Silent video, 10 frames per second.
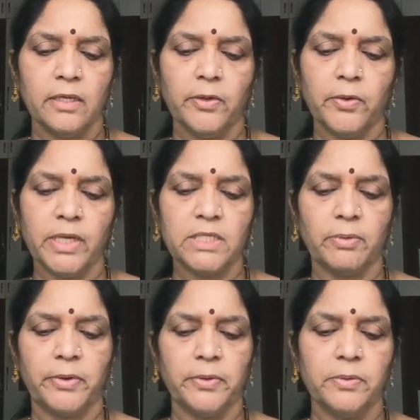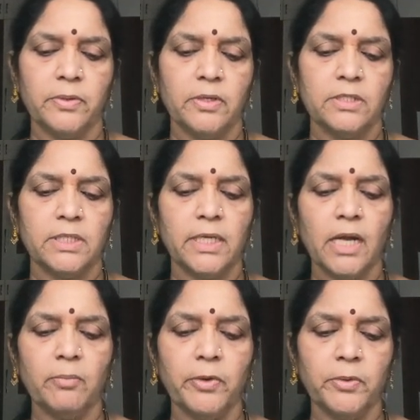యోగీశ్వరుడు
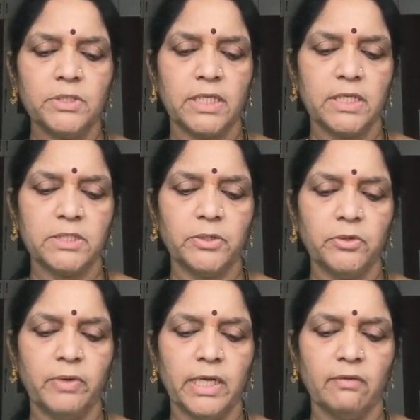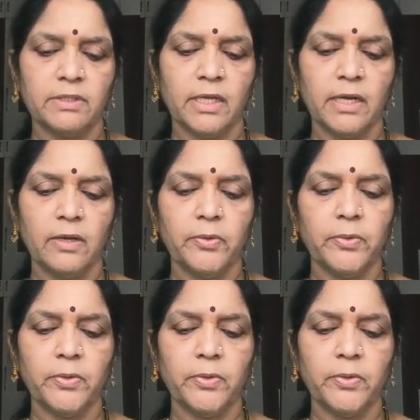శ్రీరాముడు శ్రీకృష్ణుడు వంటి అవతారాలు